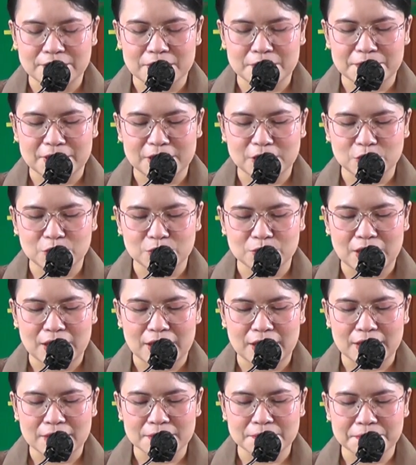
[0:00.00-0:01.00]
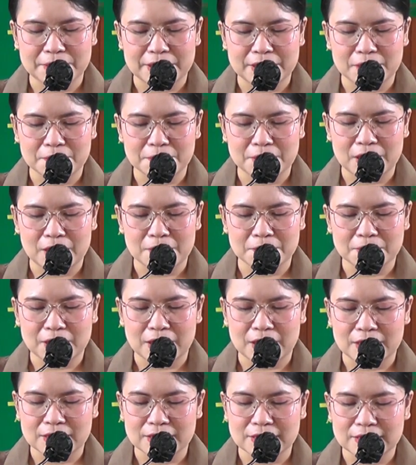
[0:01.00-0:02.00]
firman Tuhan pada malam
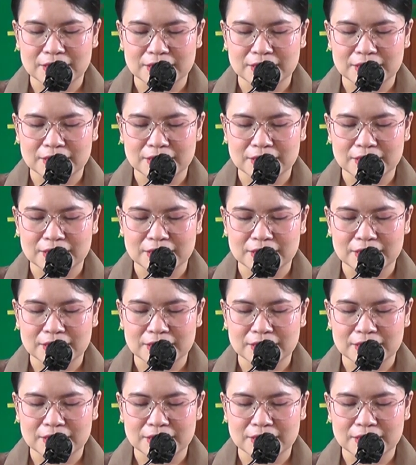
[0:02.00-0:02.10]
hari